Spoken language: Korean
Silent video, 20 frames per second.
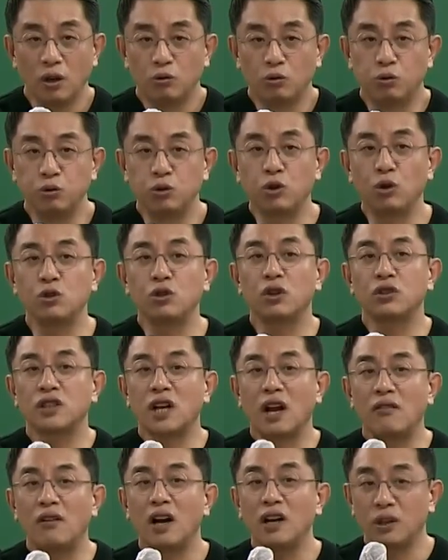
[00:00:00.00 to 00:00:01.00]
구조적
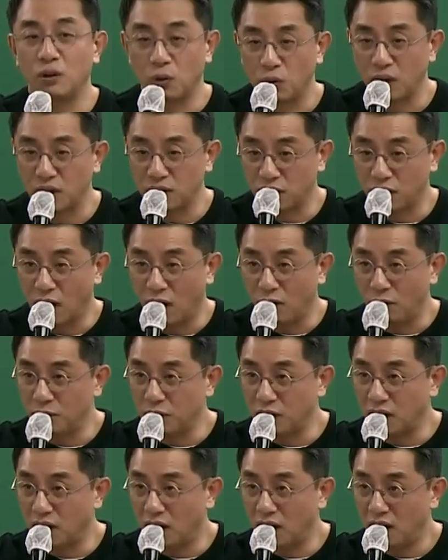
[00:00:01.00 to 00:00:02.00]
상황 이론에서
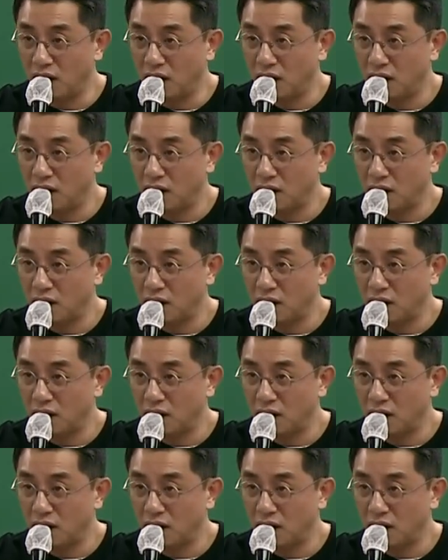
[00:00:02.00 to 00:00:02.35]
나옵니다.